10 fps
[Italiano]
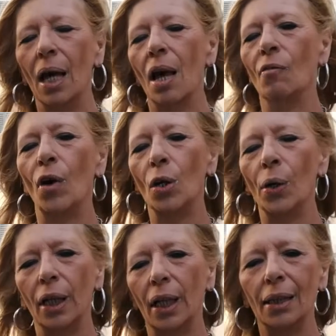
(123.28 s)
voglio
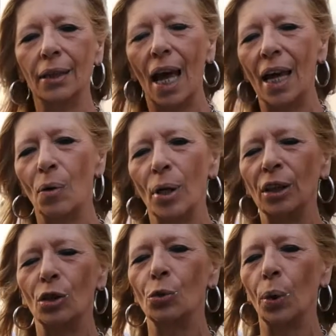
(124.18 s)
ringraziare
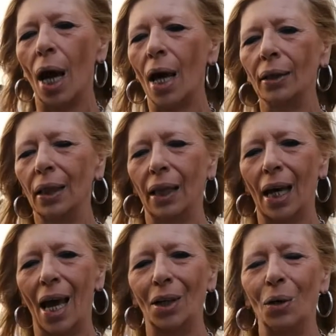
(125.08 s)
questi giurati che
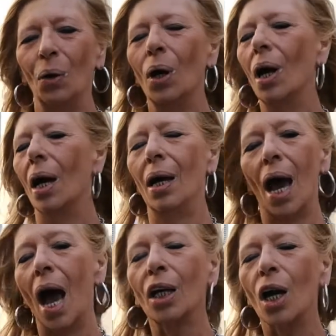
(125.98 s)
hanno eh,
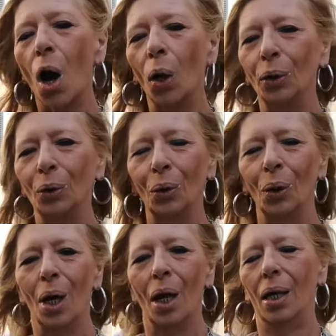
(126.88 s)

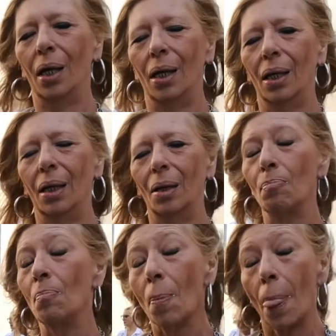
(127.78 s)
accolto eh,
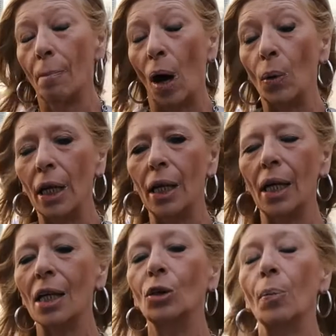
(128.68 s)

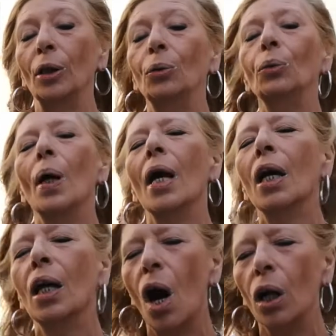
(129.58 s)
Paolina, soprattutto hanno
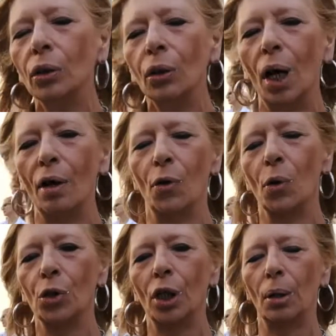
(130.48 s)
accolto la
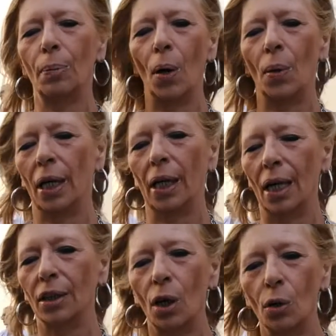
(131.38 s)
voce di
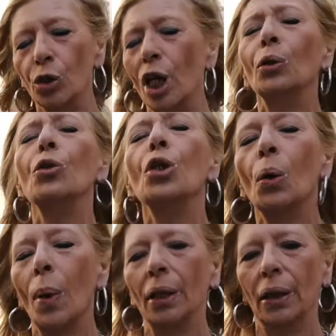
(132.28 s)
Paolina. Sono
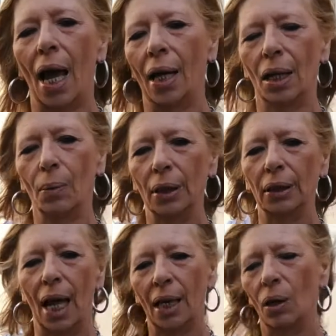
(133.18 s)
150 anni
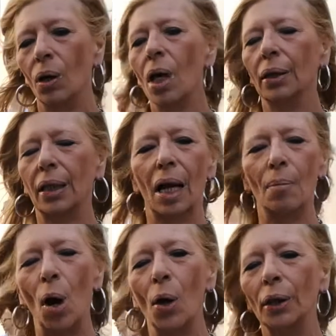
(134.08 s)
quest'anno dalla
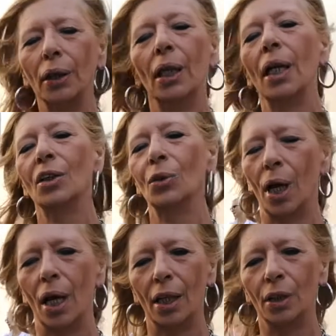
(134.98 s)
morte della
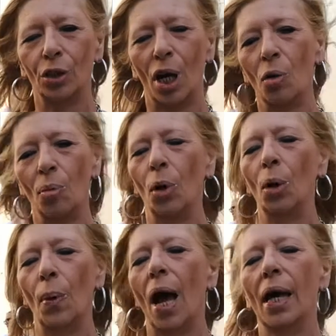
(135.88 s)
sorella di Giacomo
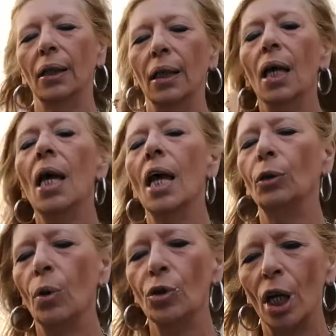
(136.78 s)
Leopardi e
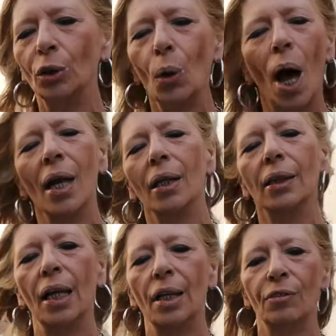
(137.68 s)
200 anni
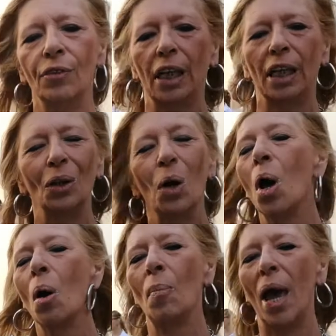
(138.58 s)
dall'infinito.
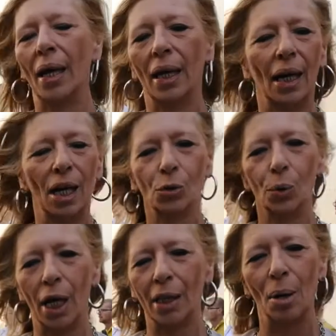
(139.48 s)
Bene, la
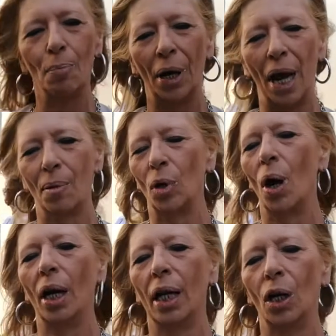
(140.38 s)
giuria del premio
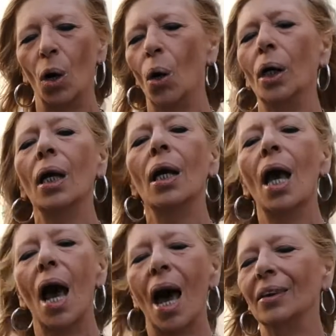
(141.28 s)
Aganor
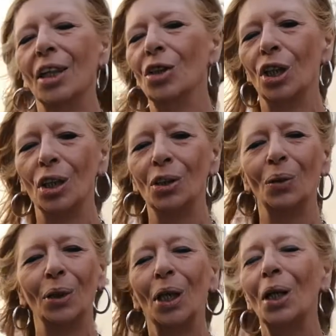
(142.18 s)
ha
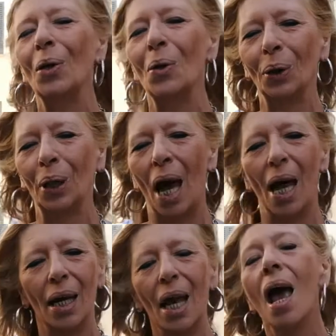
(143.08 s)
deciso di
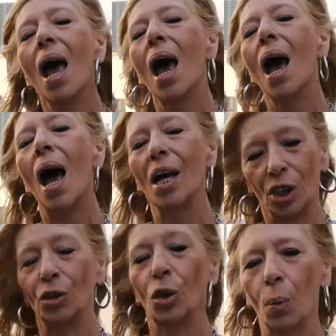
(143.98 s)
ricordare a
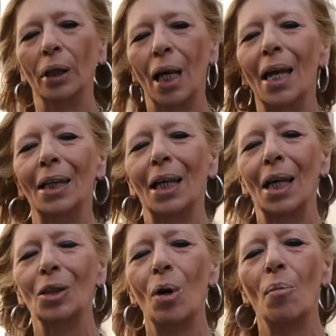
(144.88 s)
150 anni
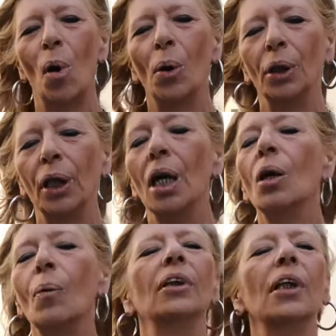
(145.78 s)
dalla sua morte
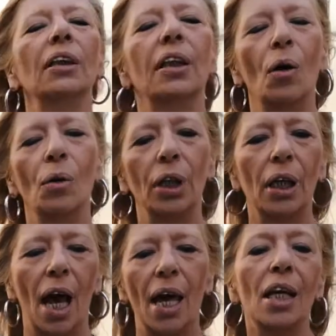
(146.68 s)
questa
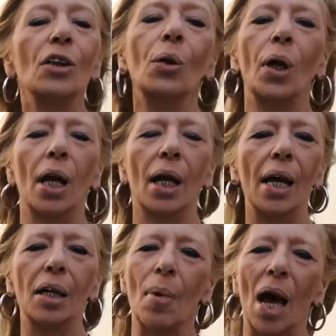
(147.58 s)
straordinaria sorella
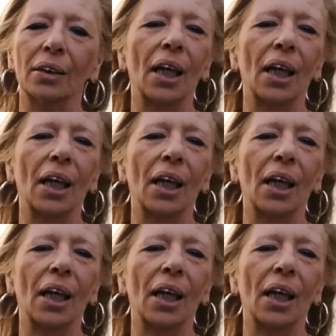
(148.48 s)
rimasta